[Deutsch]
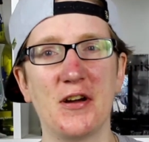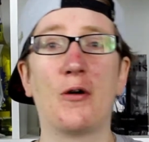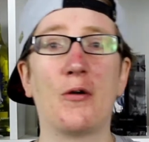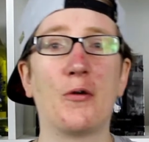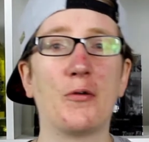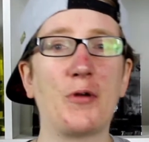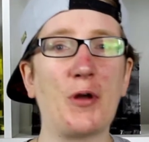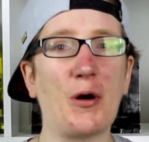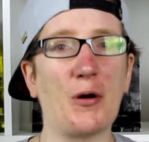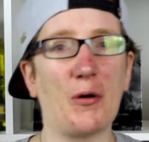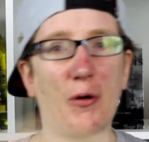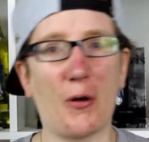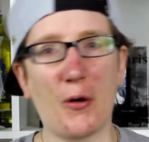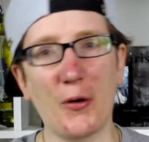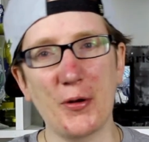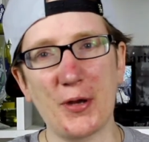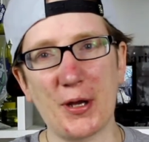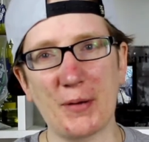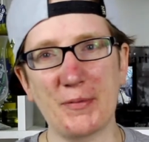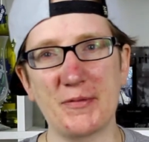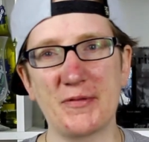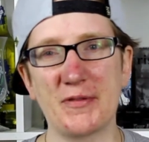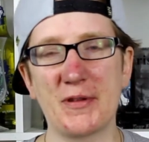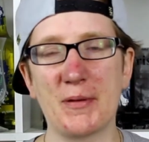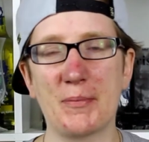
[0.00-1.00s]
Und auch heute
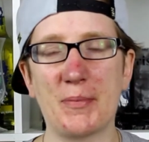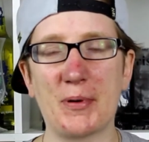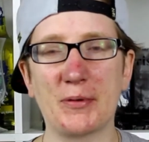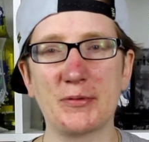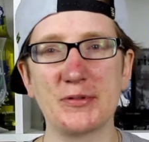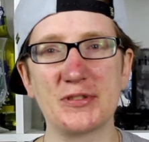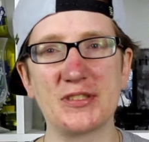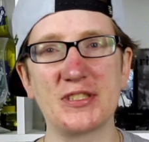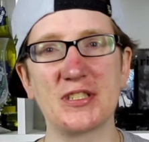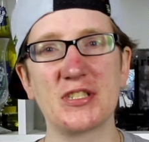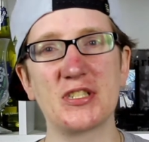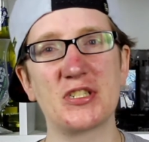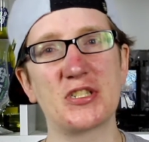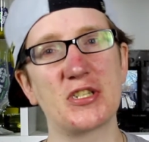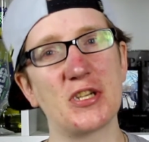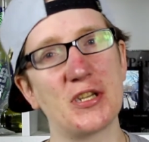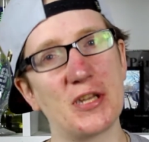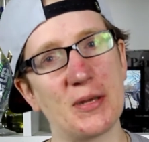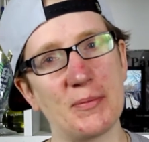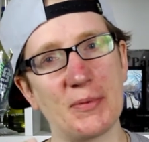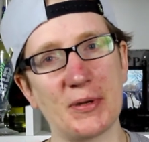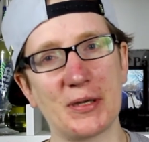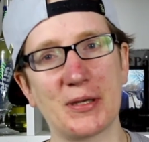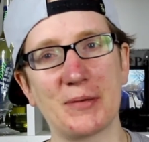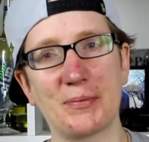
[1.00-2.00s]
habe ich wieder ein paar lustige
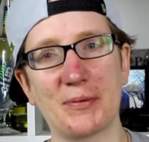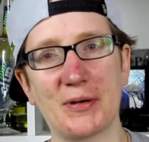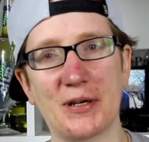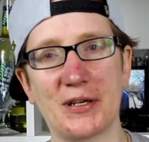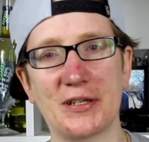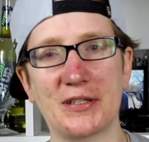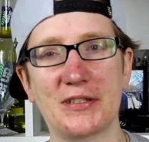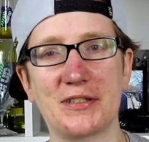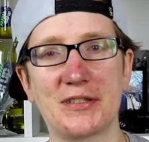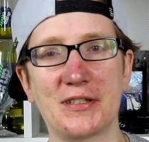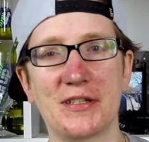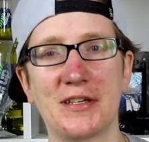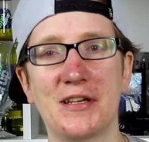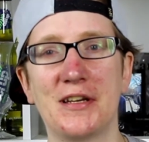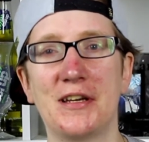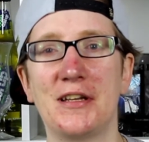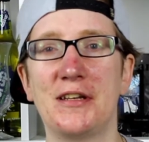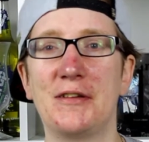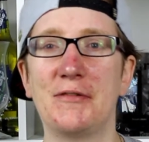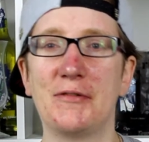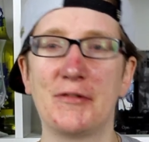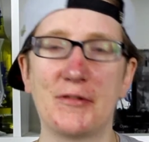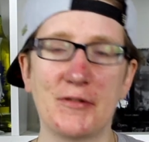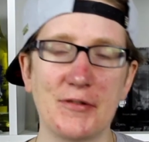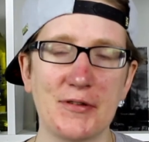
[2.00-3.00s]
Schilder mitgebracht,
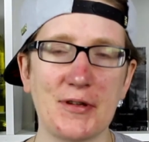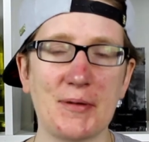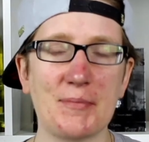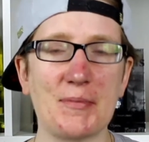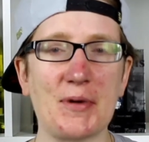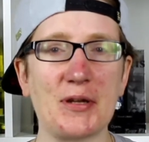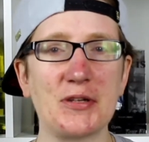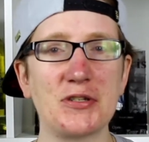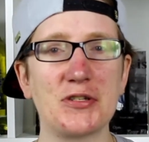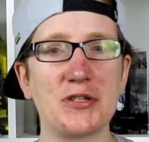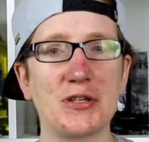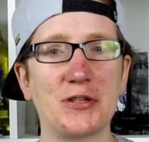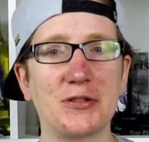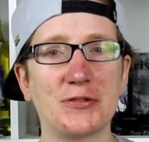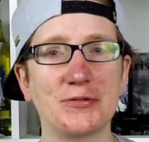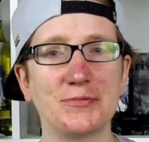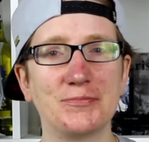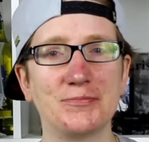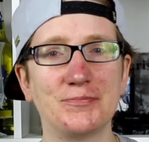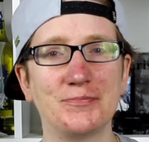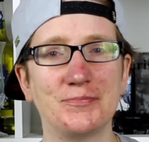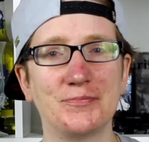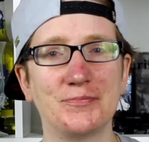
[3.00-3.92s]
die uns zusammen anschauen